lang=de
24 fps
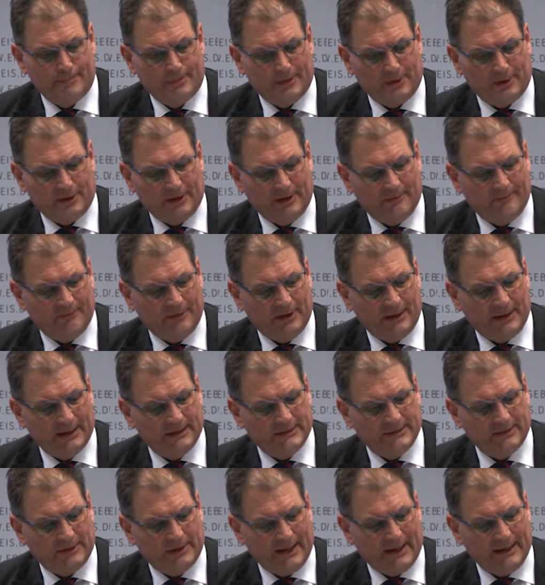Dort haben wir
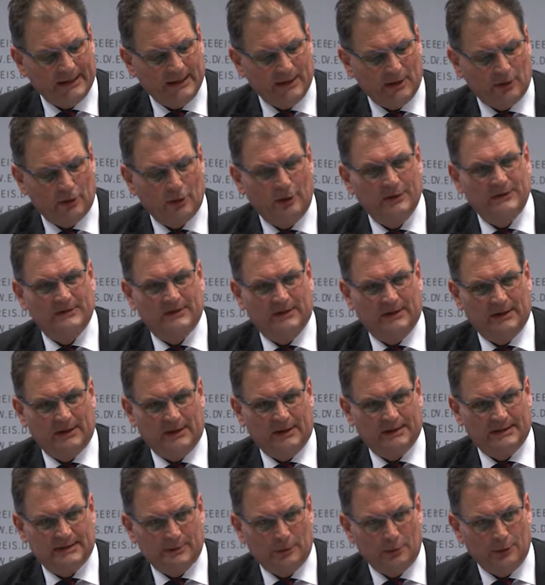also keine
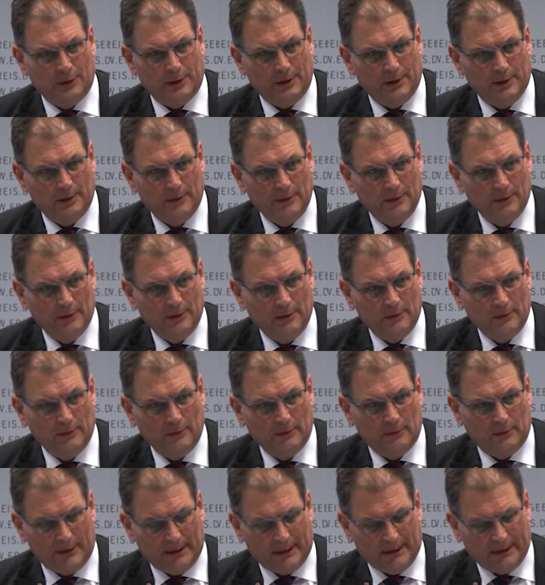Konzentration,
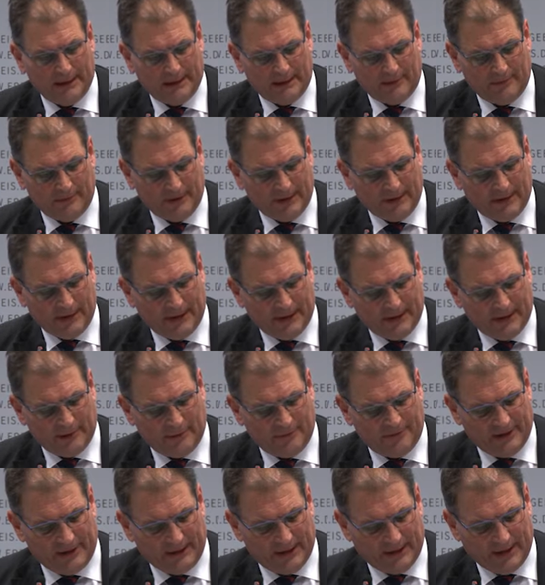so ähnlich wie in einer
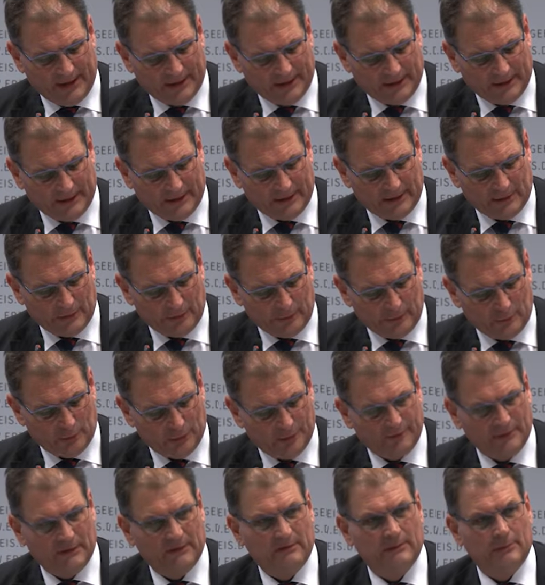Pflegeeinrichtung
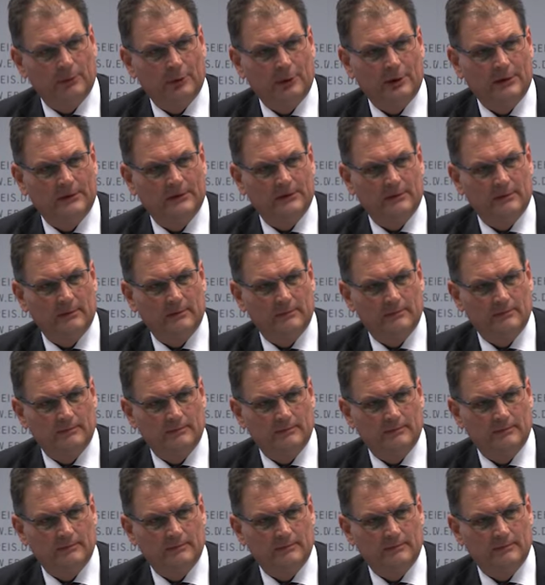oder wie Zwönitz.